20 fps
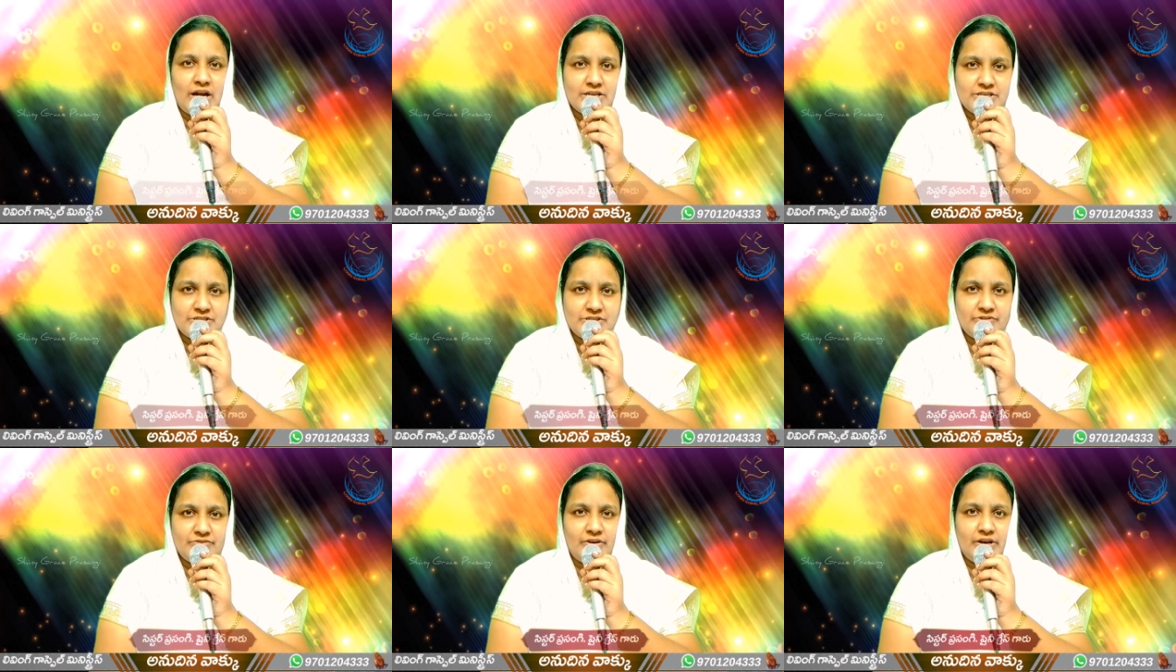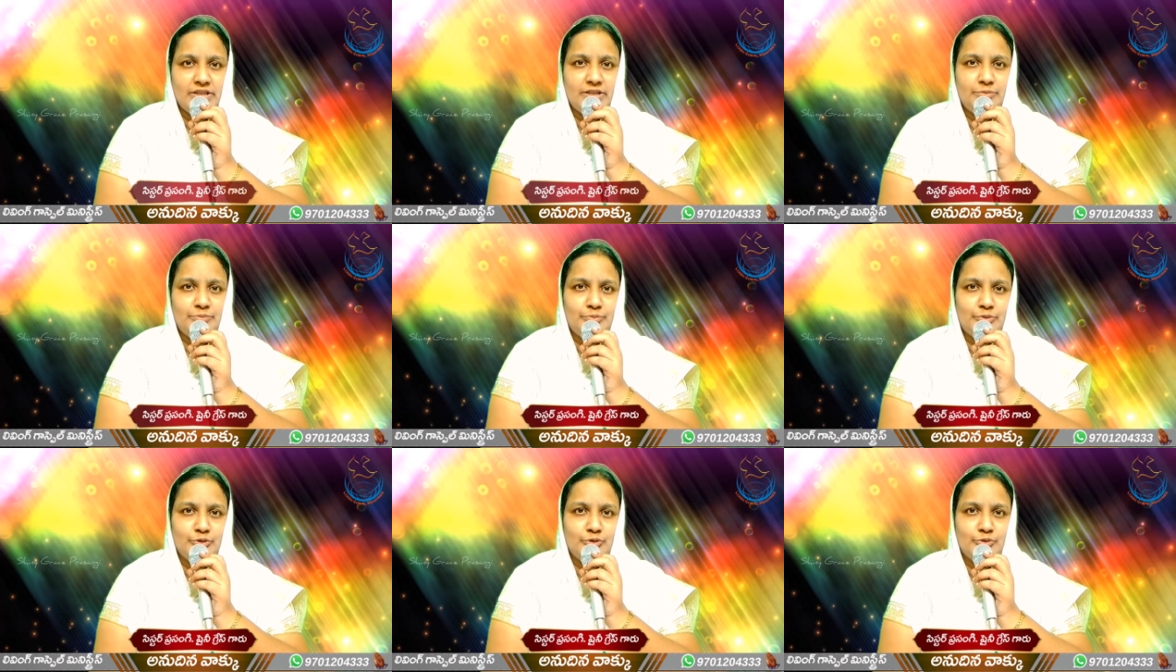
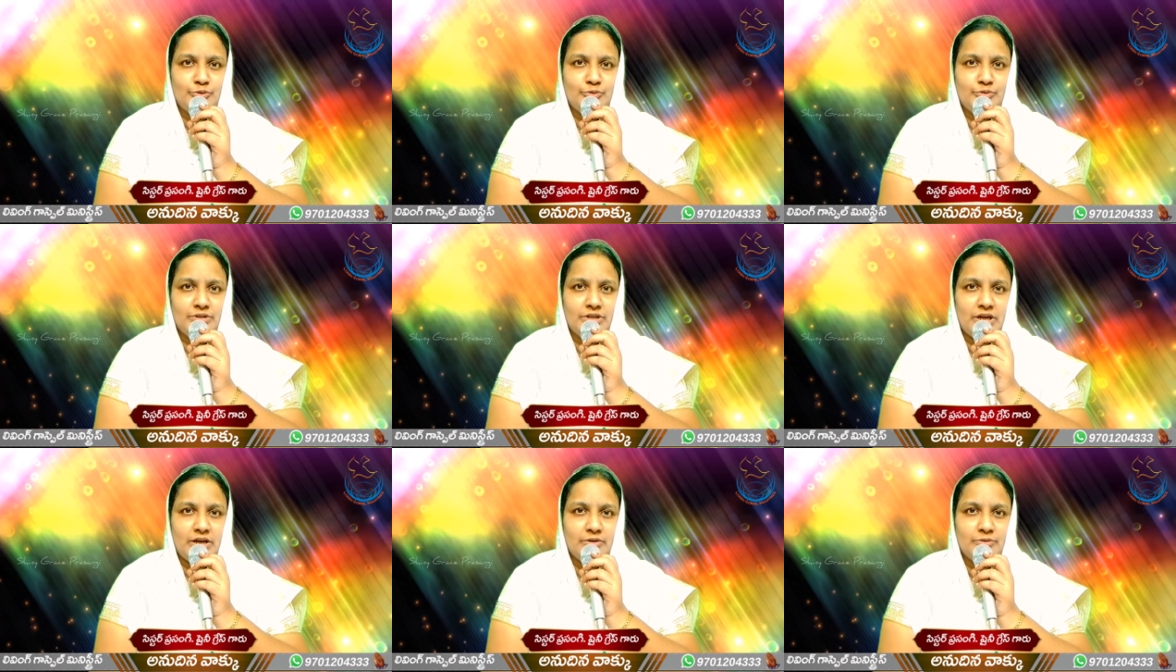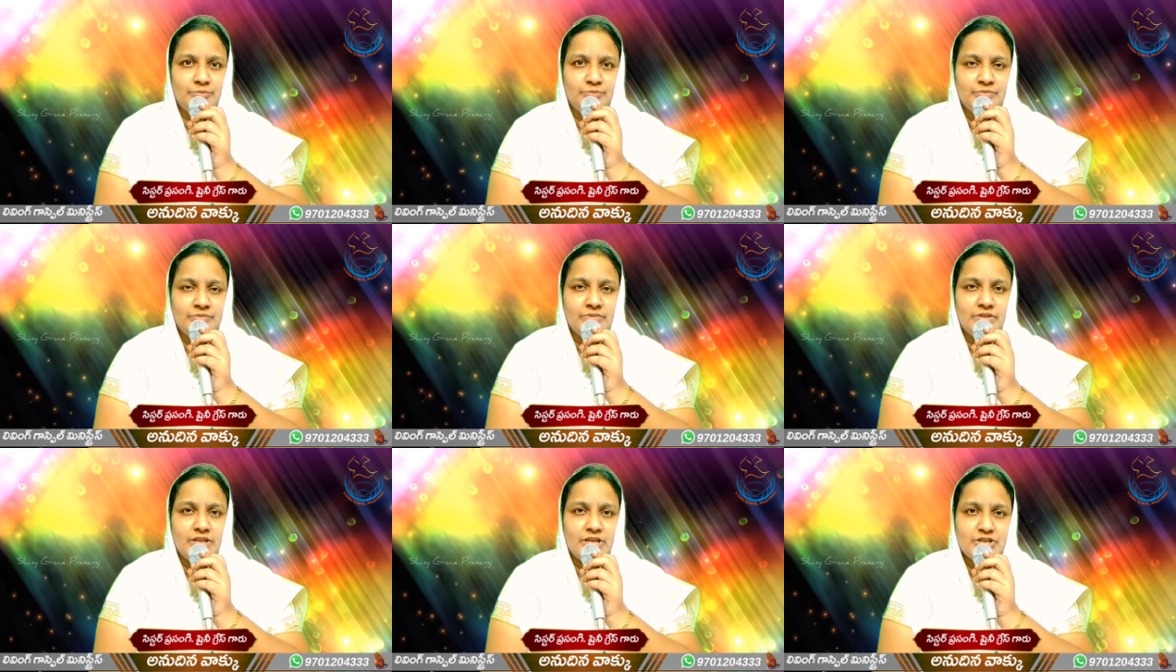ఆశీర్వాదం పొందుకుంటారు
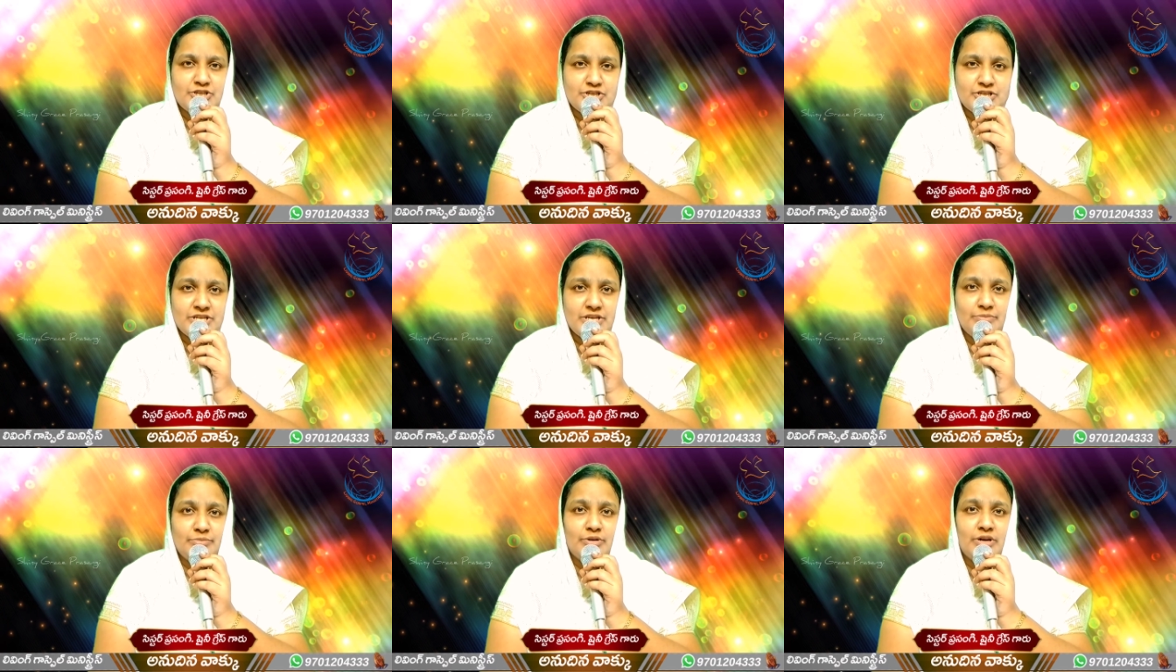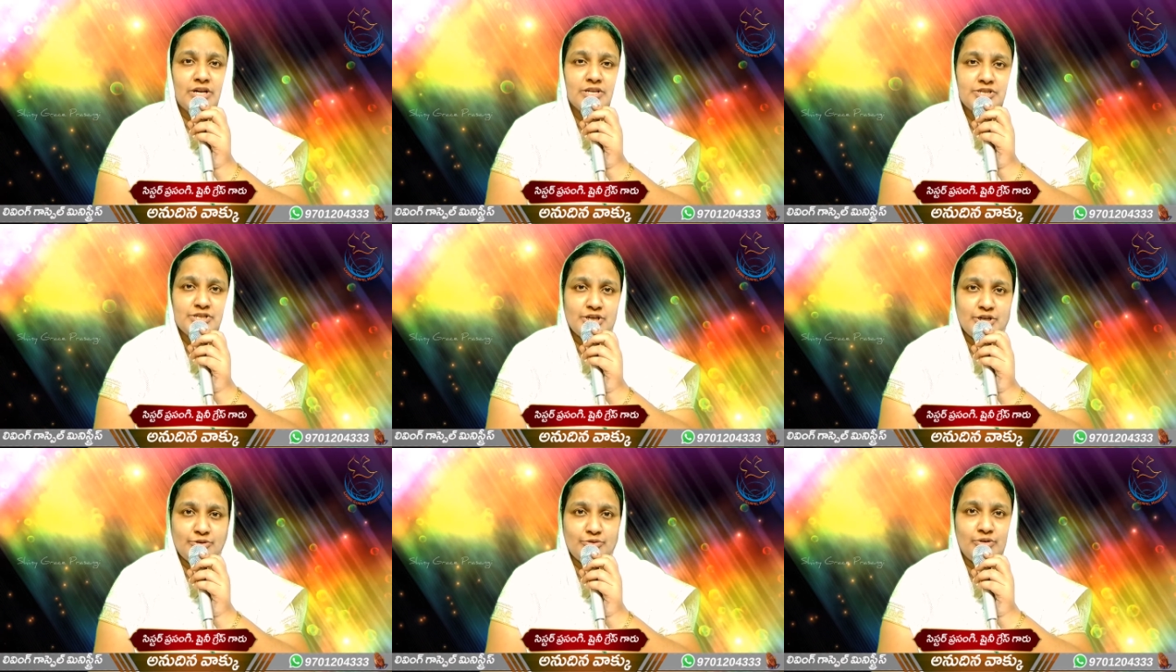నిశ్చయముగా
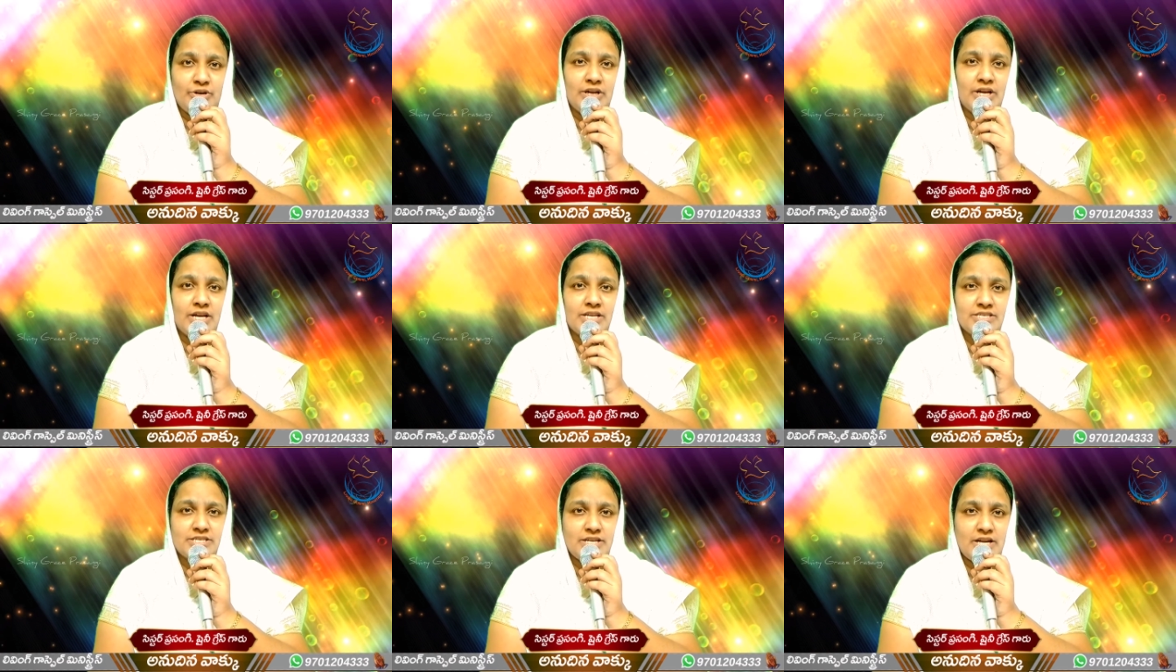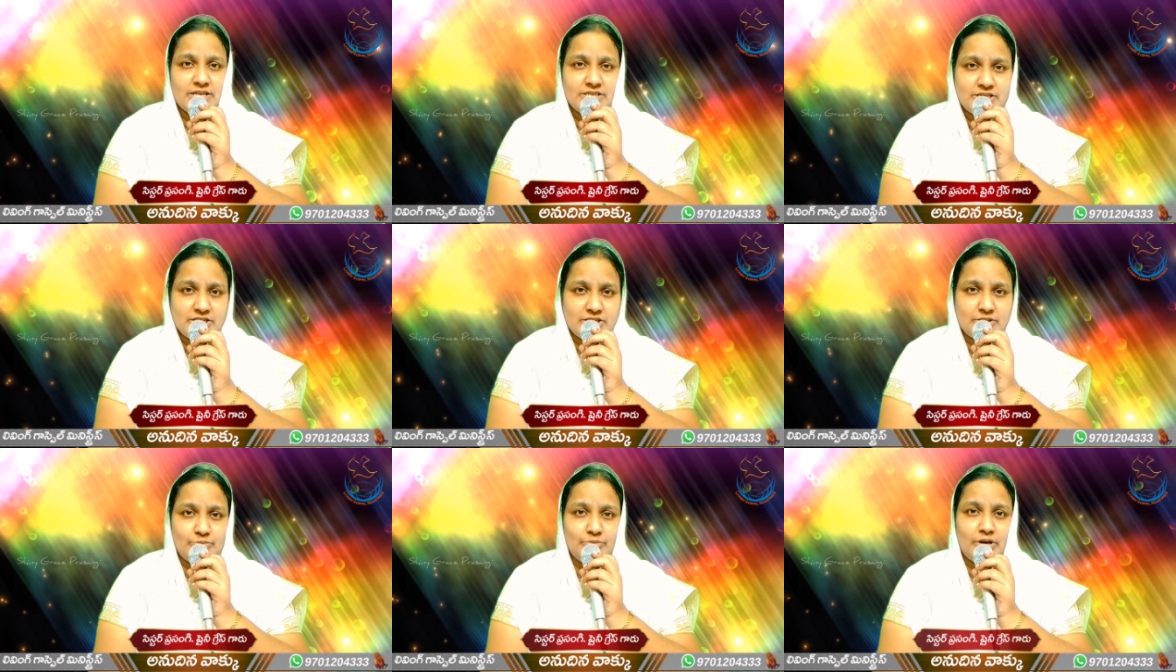చేతుల
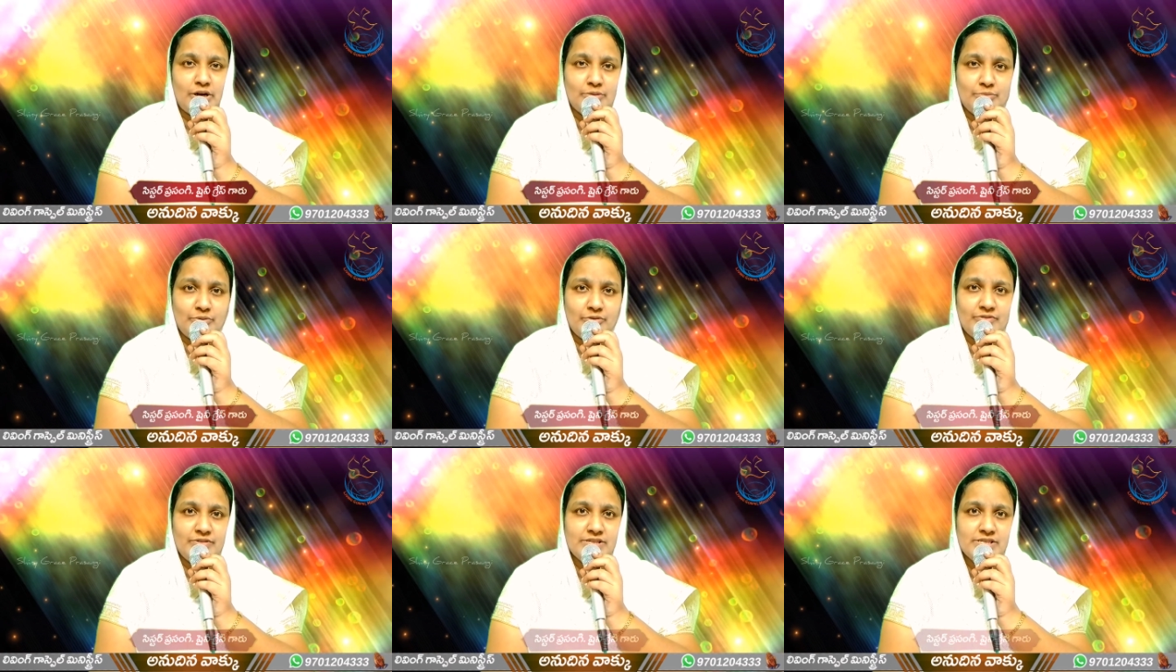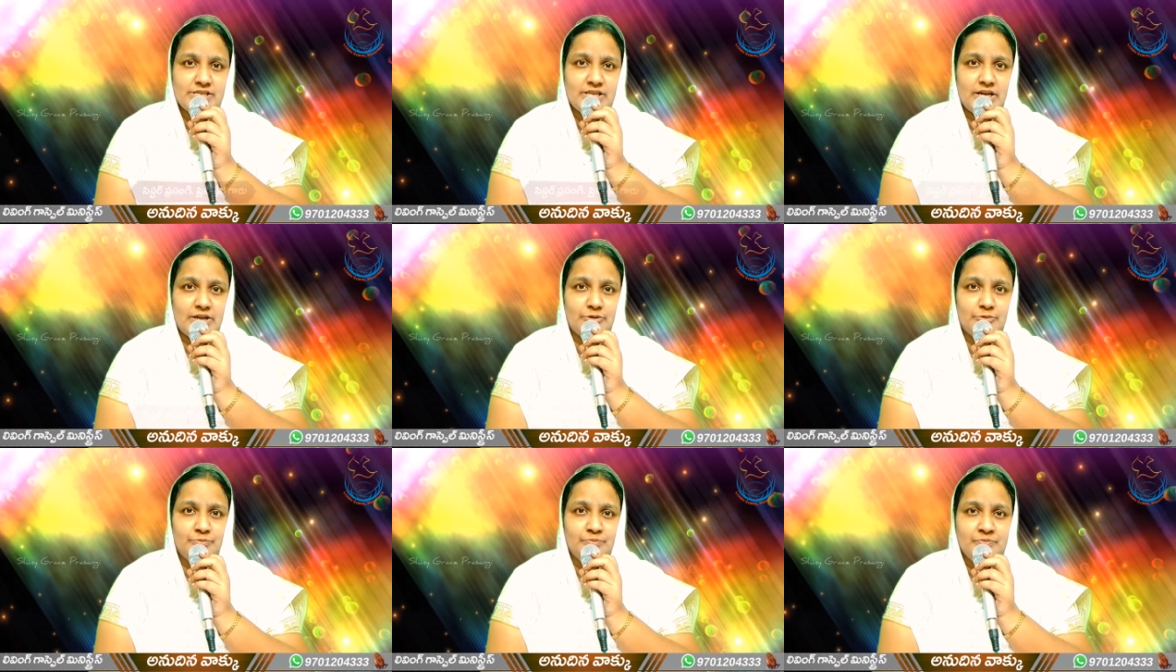కష్టార్జితం
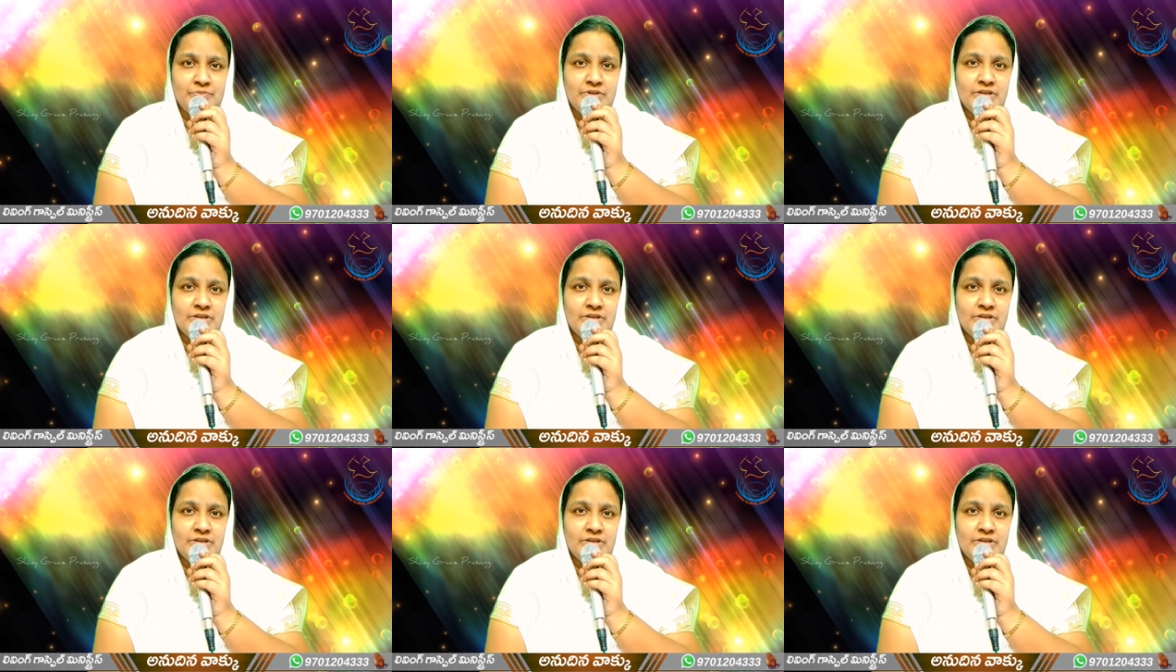అనుభవిస్తారు